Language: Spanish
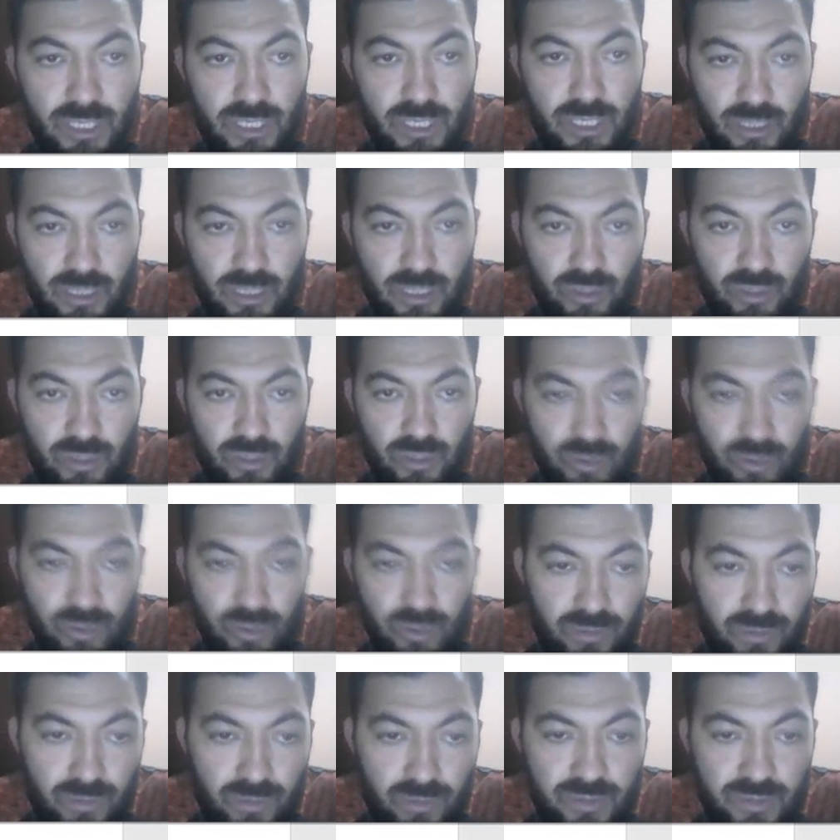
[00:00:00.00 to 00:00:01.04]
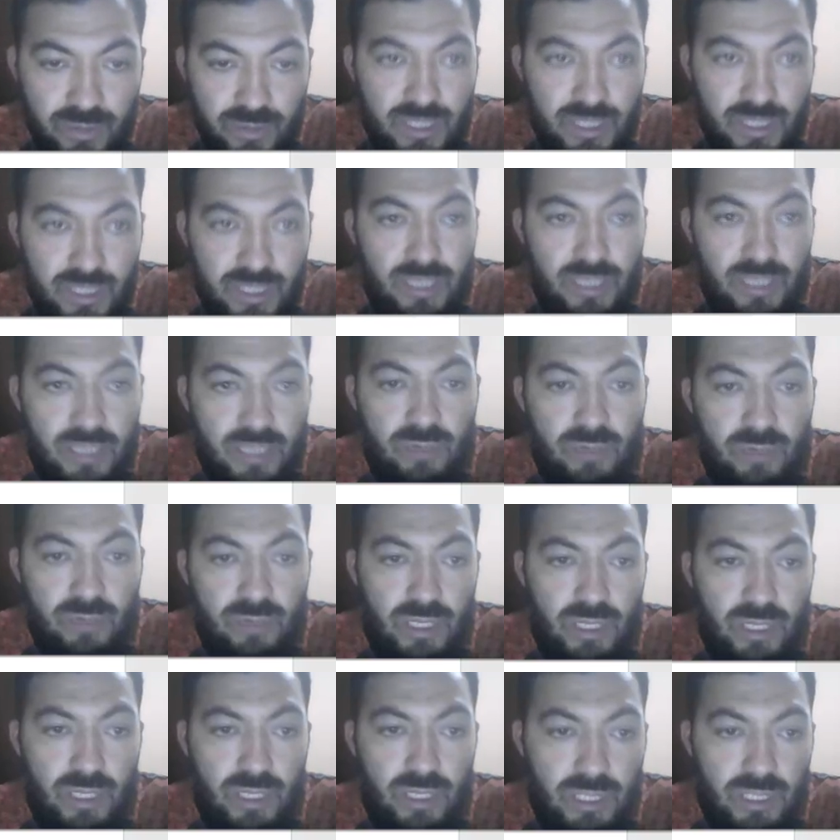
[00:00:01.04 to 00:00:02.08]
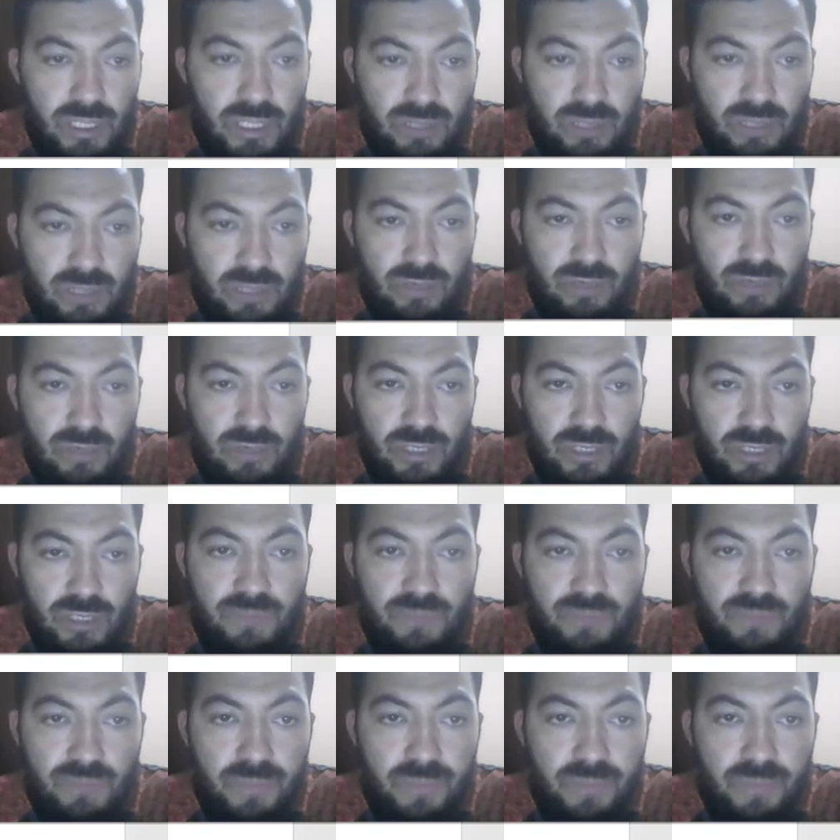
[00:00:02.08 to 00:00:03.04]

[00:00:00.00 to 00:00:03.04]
El número de grupo pues va a ser el 55, ¿listo?